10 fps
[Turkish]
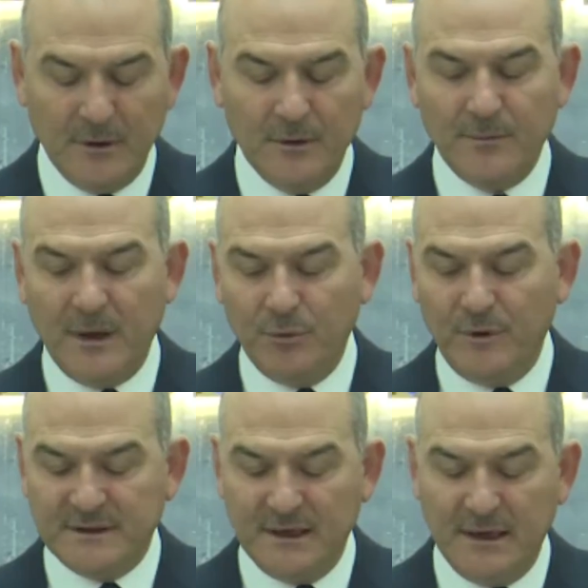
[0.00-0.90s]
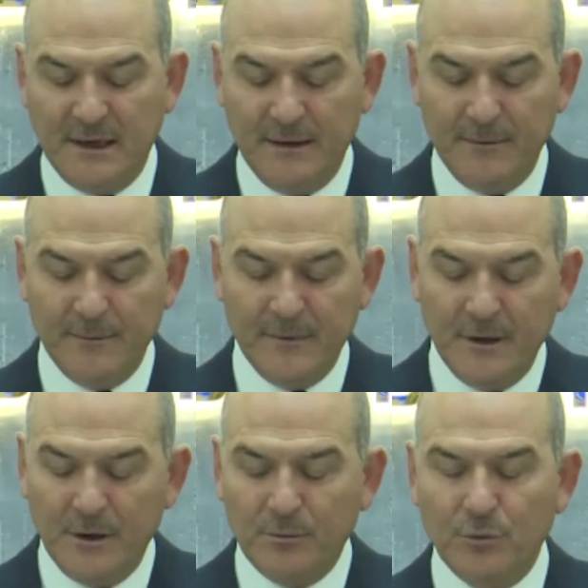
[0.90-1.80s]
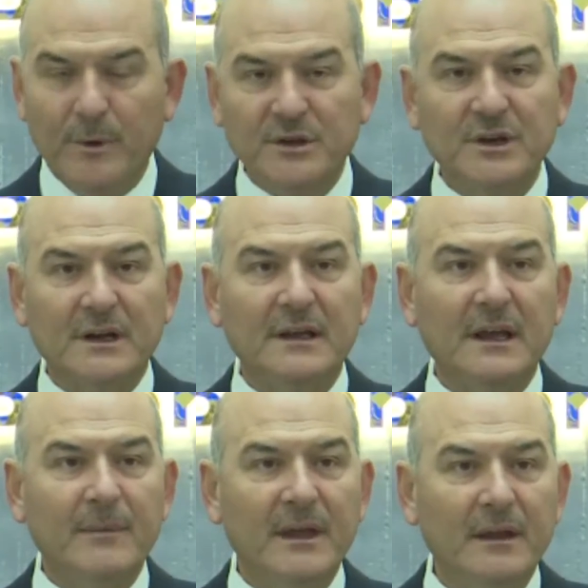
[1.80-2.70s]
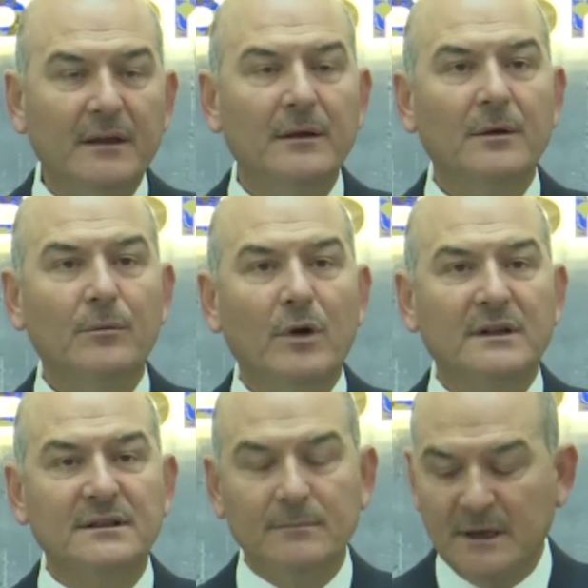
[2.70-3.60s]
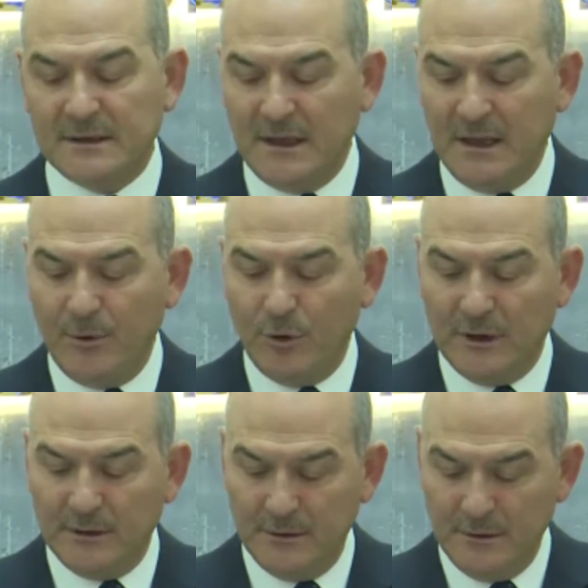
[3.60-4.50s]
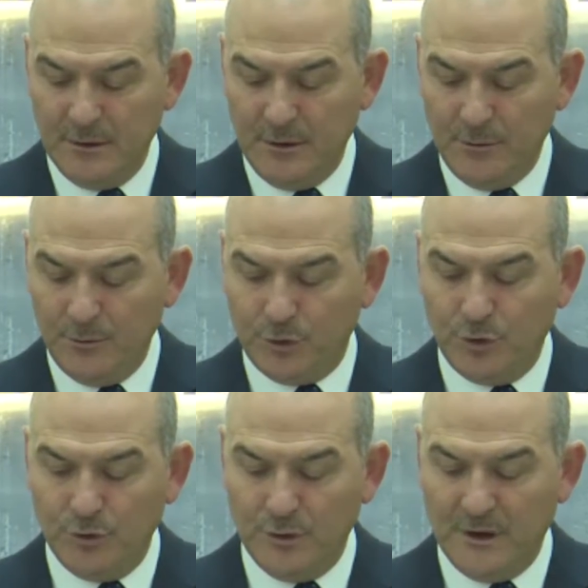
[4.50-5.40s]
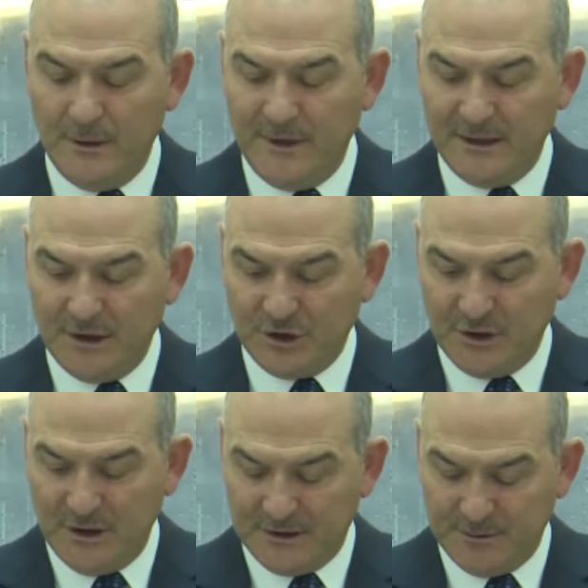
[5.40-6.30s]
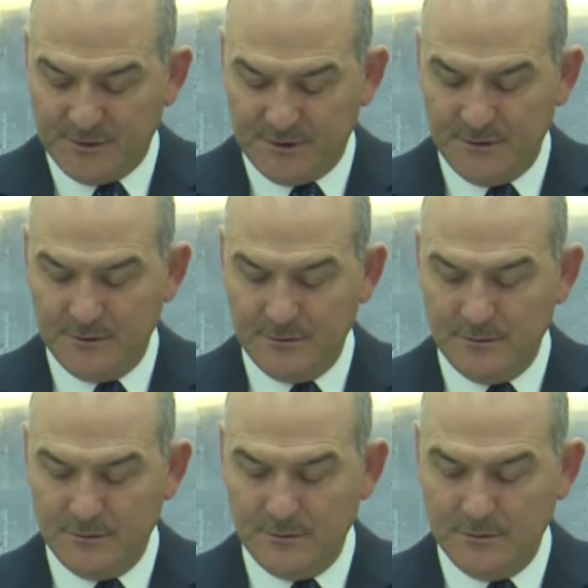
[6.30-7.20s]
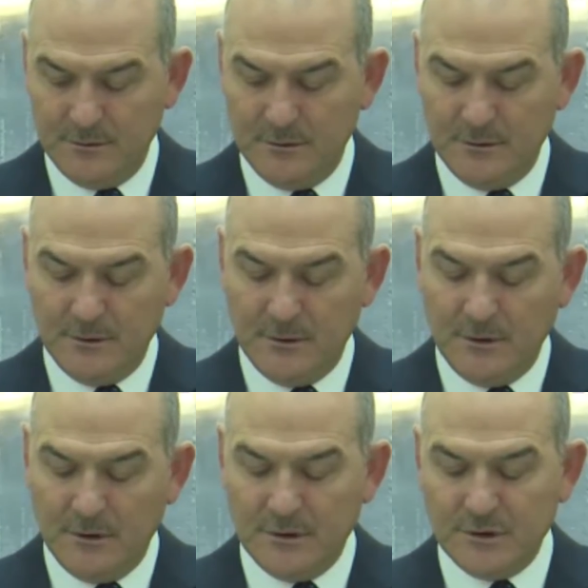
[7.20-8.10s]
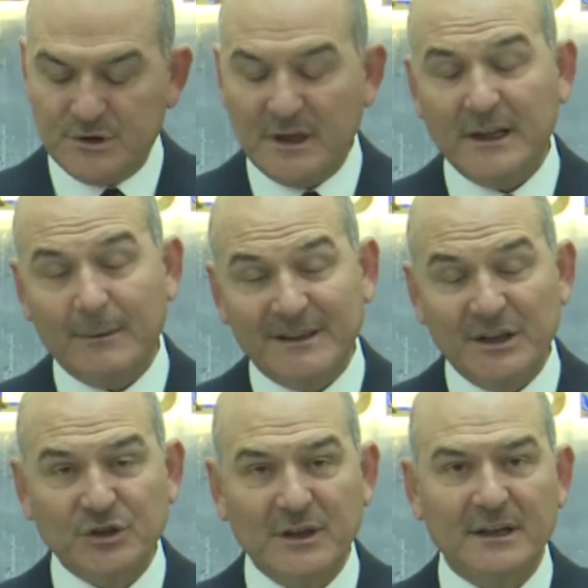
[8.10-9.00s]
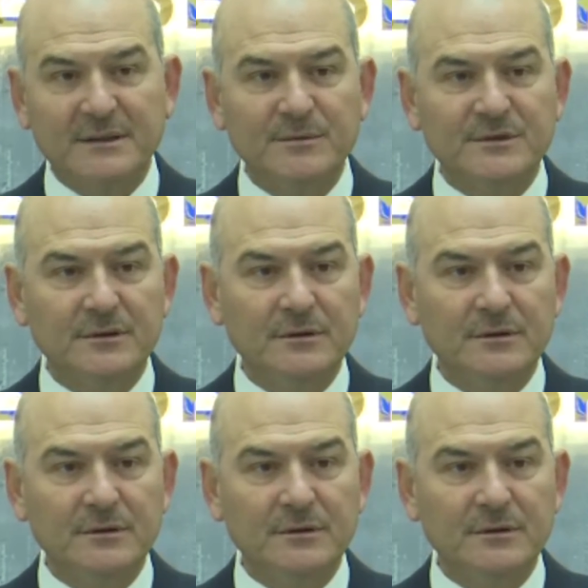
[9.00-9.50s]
Ben bu vesileyle bu başarıda emeği bu atılımlarda emeği olan bütün emniyet teşkilatımızı, jandarma teşkilatımızın